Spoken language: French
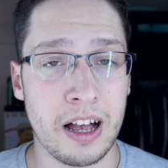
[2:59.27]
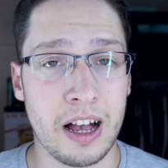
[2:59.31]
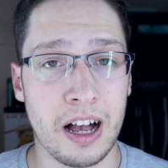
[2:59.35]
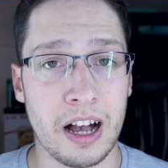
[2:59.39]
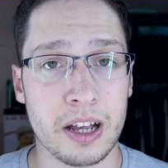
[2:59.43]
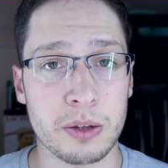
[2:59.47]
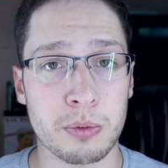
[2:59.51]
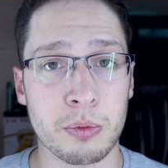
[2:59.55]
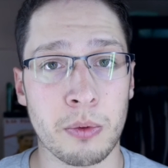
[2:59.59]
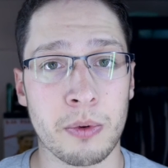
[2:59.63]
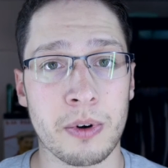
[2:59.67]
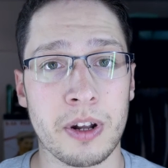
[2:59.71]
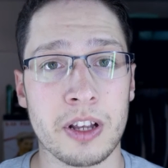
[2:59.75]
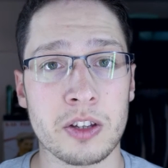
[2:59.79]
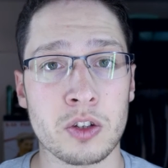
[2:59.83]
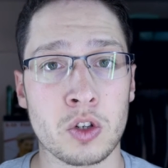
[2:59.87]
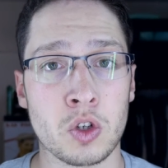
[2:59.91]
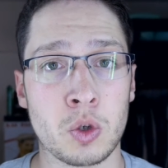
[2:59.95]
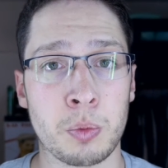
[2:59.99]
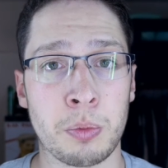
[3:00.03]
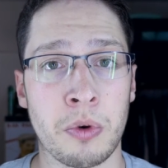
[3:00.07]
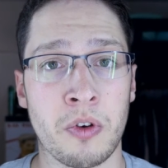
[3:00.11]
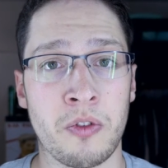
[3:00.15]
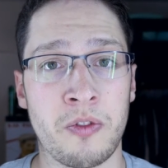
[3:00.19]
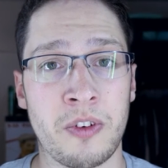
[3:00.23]
À ce moment-là, ce que
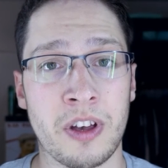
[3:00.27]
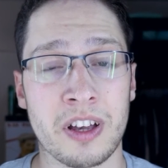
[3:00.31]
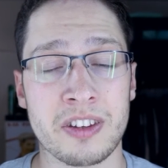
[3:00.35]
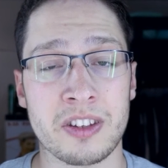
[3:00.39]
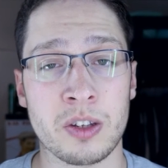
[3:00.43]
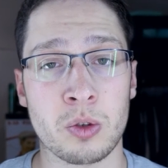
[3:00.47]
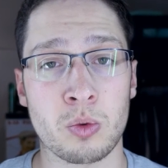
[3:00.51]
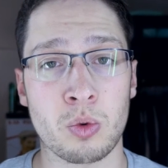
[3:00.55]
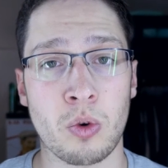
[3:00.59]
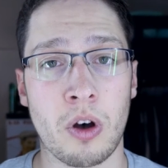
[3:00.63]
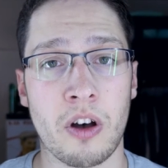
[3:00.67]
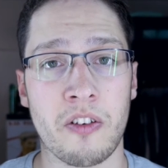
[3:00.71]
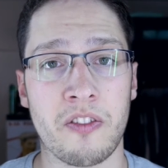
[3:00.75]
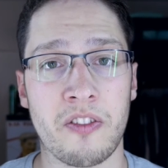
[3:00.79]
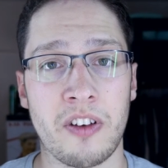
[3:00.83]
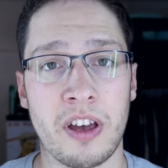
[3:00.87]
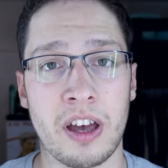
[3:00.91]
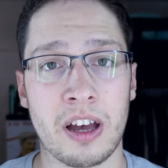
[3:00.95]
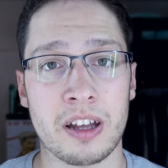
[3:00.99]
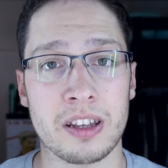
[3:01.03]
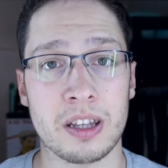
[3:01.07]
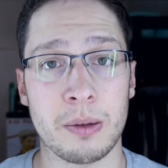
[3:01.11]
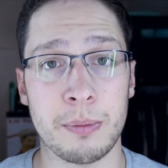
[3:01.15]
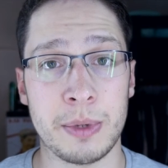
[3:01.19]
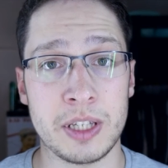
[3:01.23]
tu peux faire, c'est soit
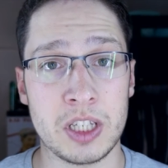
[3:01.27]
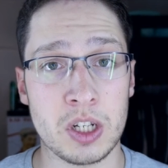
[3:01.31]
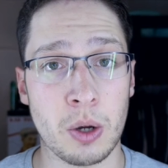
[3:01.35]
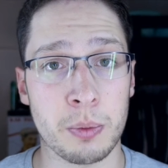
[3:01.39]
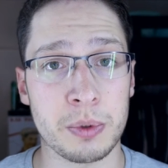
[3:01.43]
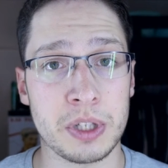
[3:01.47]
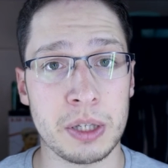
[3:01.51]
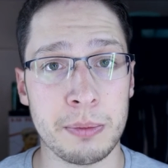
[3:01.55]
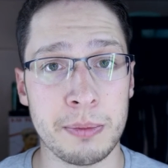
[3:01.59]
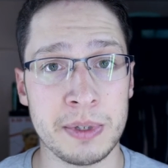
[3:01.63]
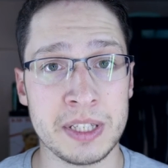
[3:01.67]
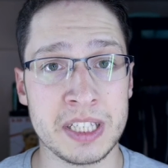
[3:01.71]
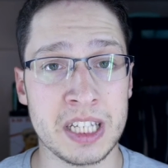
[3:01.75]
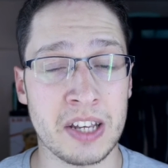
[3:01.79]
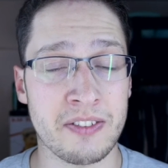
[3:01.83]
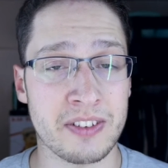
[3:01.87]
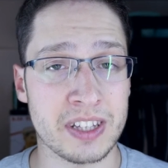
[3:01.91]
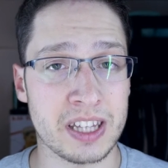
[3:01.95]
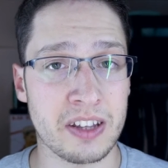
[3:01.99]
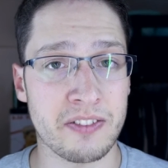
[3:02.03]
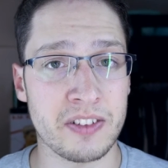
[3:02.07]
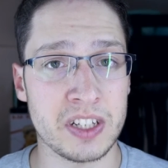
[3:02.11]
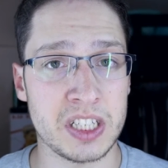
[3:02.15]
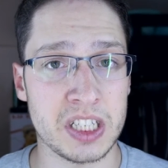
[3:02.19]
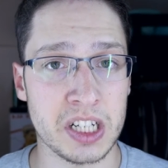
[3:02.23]
faire des médias optimisés avec
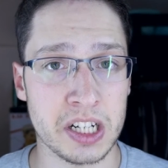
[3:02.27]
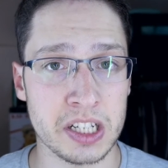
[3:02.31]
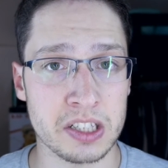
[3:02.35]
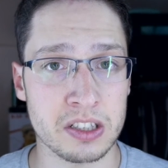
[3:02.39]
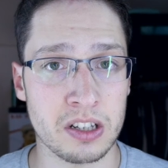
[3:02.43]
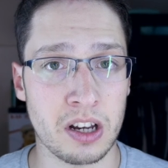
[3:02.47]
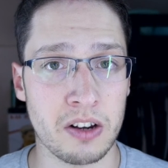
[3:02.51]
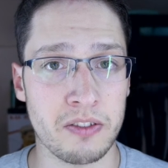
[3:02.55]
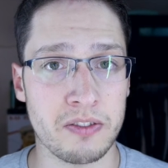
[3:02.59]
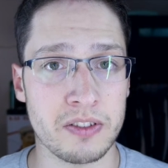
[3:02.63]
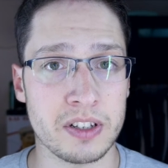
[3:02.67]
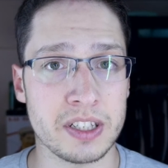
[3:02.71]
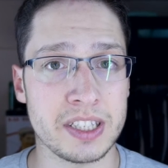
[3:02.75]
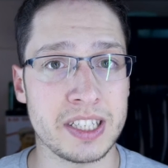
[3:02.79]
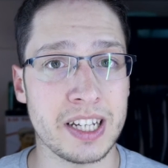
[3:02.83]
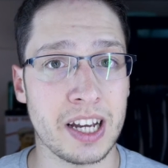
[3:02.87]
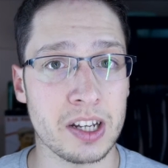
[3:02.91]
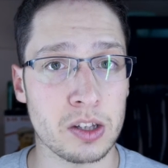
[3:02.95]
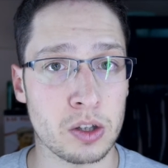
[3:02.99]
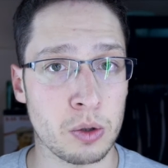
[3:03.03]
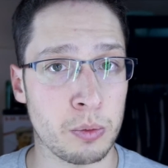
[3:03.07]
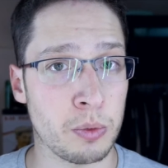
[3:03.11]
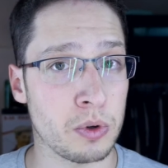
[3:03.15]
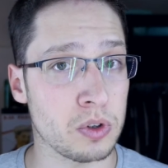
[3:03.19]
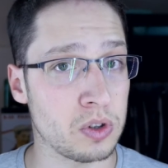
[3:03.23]
DaVinci Resolve
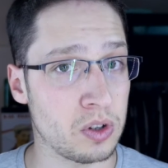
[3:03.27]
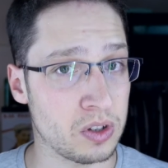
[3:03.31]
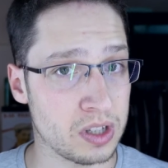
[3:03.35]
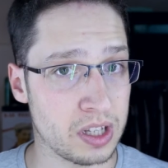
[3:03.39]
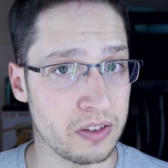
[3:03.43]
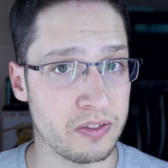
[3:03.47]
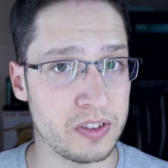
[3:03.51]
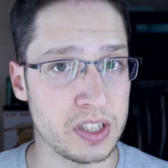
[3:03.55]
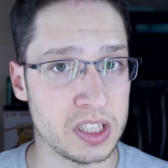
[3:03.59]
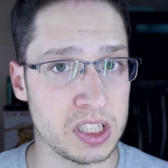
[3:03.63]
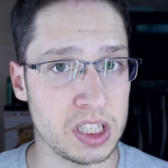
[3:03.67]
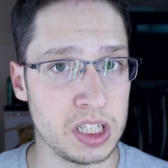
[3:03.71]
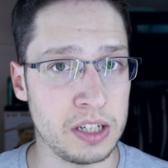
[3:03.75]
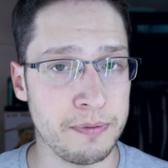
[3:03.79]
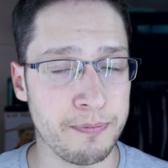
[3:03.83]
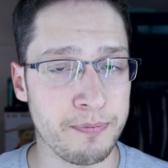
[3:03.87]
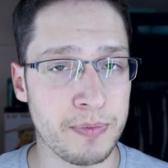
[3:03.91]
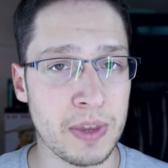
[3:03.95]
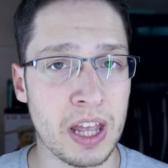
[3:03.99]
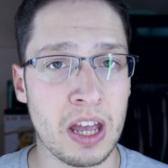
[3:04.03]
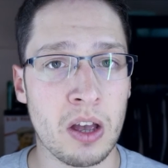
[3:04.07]
directement dans DaVinci,